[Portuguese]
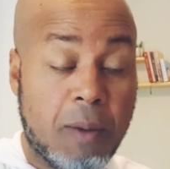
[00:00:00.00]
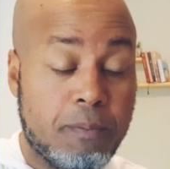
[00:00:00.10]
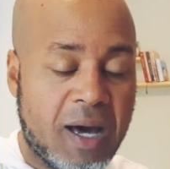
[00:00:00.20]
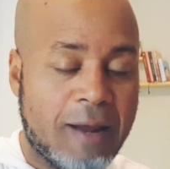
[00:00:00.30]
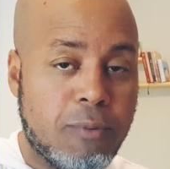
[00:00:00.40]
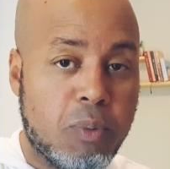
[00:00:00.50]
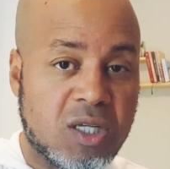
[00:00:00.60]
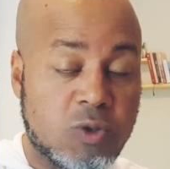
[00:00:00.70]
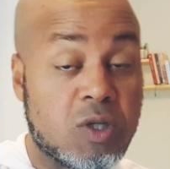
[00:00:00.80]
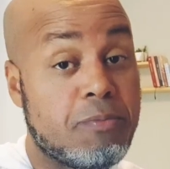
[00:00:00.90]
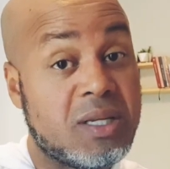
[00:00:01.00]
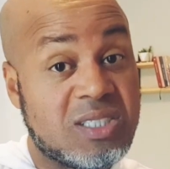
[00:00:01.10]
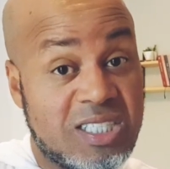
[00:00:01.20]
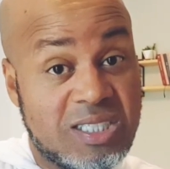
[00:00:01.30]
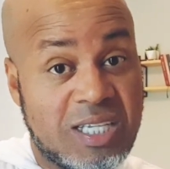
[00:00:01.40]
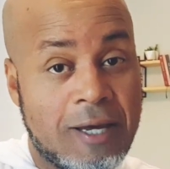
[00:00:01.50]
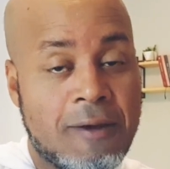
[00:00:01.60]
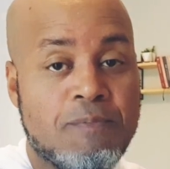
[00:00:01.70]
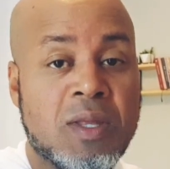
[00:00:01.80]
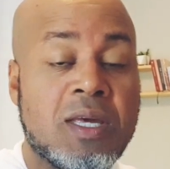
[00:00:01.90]
para a população que precisa,
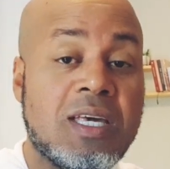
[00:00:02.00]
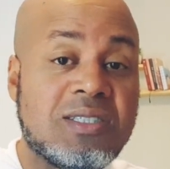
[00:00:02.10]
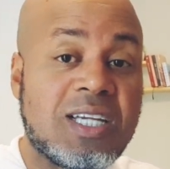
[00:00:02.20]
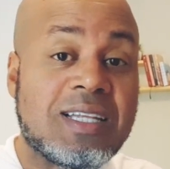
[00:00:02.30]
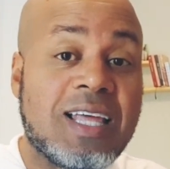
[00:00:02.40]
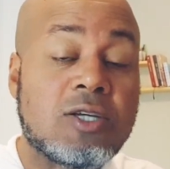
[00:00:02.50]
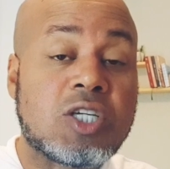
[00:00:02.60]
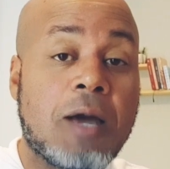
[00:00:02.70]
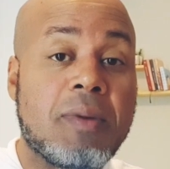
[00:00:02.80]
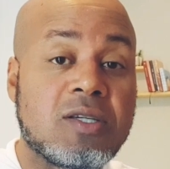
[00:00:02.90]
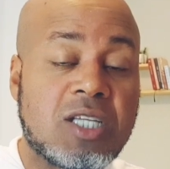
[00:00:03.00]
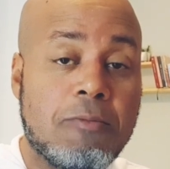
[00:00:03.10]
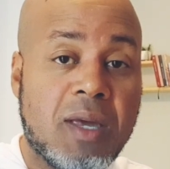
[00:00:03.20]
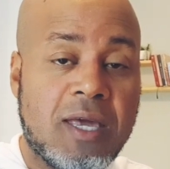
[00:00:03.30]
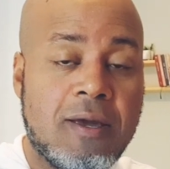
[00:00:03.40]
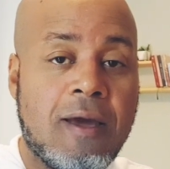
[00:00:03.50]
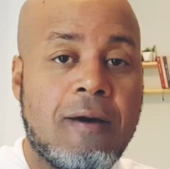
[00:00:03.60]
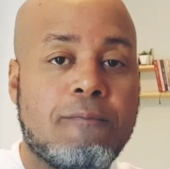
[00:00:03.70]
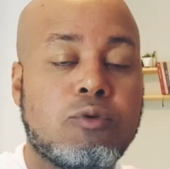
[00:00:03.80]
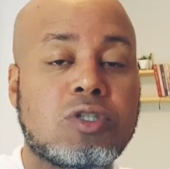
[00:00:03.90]
e estrategicamente também
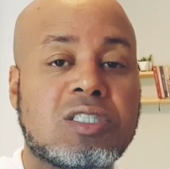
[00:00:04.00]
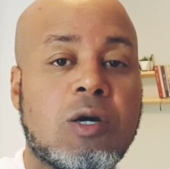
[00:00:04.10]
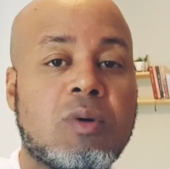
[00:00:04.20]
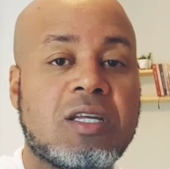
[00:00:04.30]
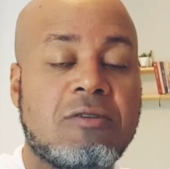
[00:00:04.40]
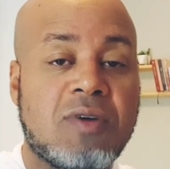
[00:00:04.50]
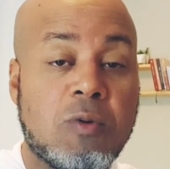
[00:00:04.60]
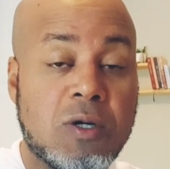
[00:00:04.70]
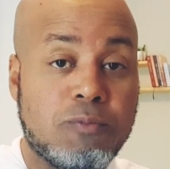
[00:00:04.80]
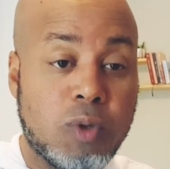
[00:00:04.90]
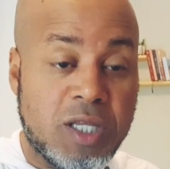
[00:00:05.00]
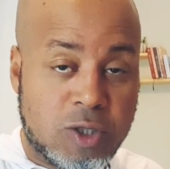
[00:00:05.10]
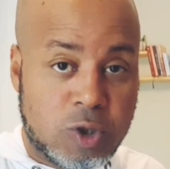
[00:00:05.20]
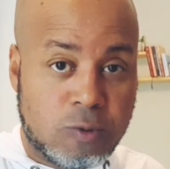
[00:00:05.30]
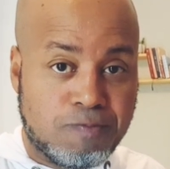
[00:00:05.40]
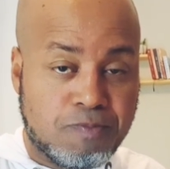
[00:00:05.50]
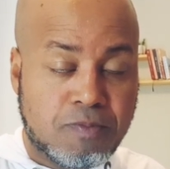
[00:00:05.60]
por ser o ano que vem um ano político.